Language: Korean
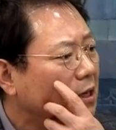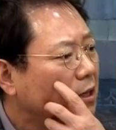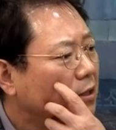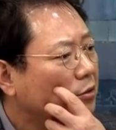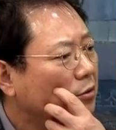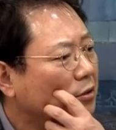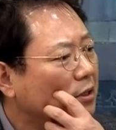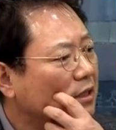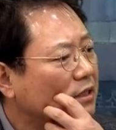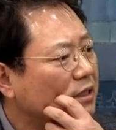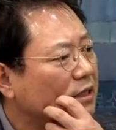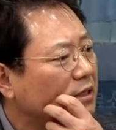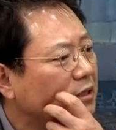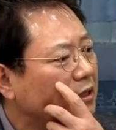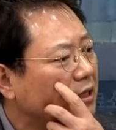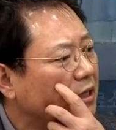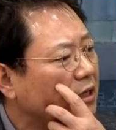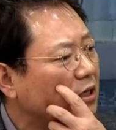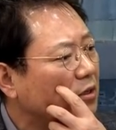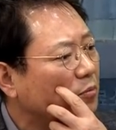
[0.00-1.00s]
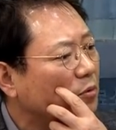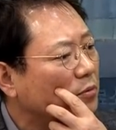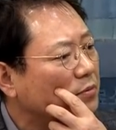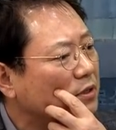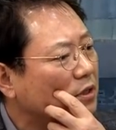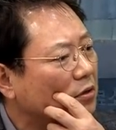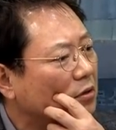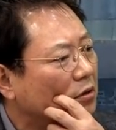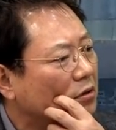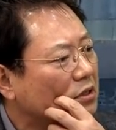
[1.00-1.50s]
도대체 이렇게 일하는
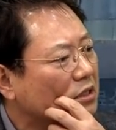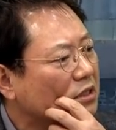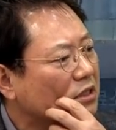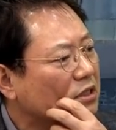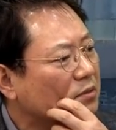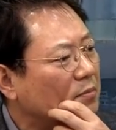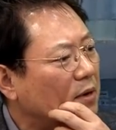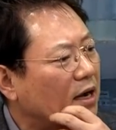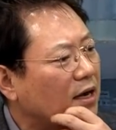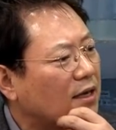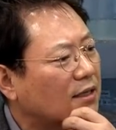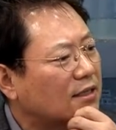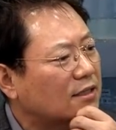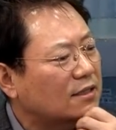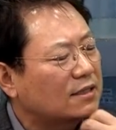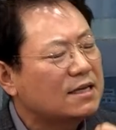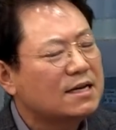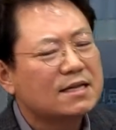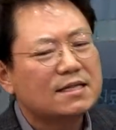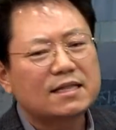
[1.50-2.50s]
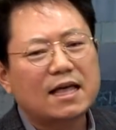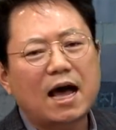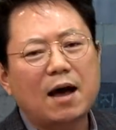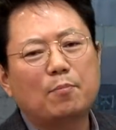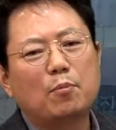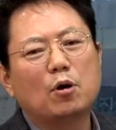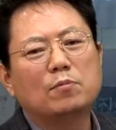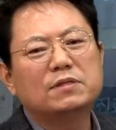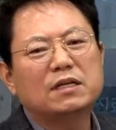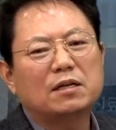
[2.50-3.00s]
보험사가 어딘지 마음 같아서다
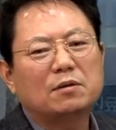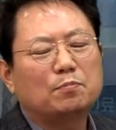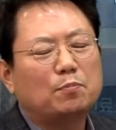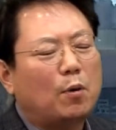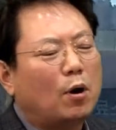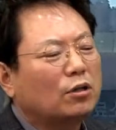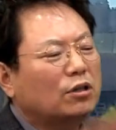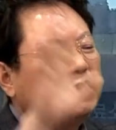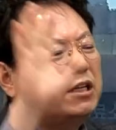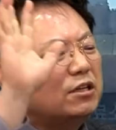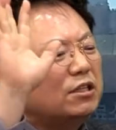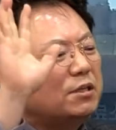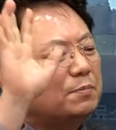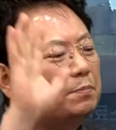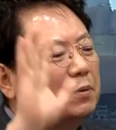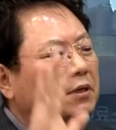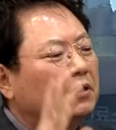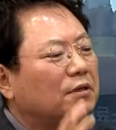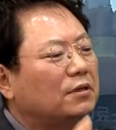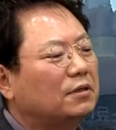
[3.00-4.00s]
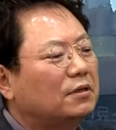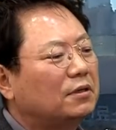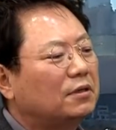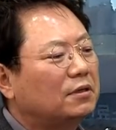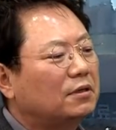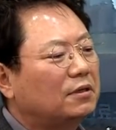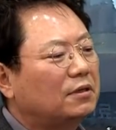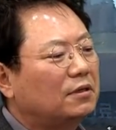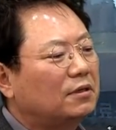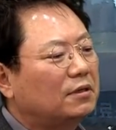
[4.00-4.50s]
보험사 이름 퍼뜨리고
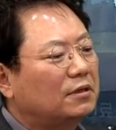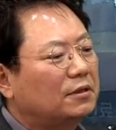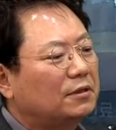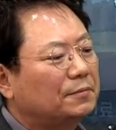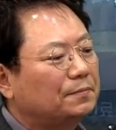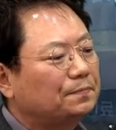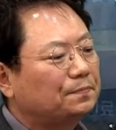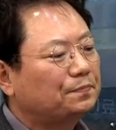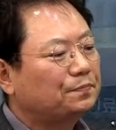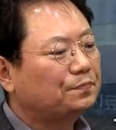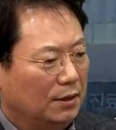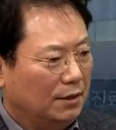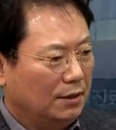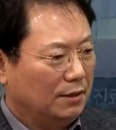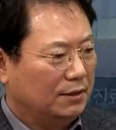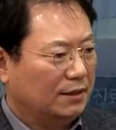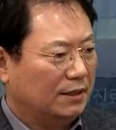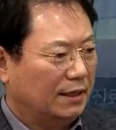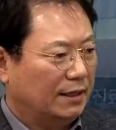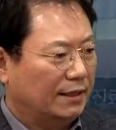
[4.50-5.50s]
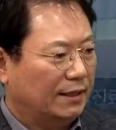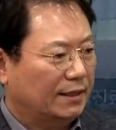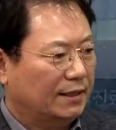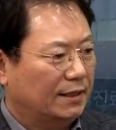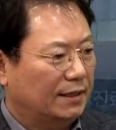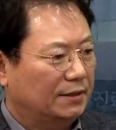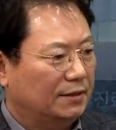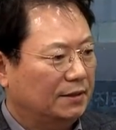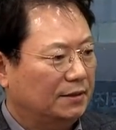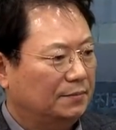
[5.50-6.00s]
싶어요. 어떻게
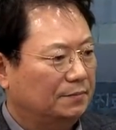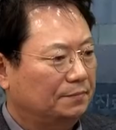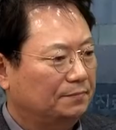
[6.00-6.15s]
될까요?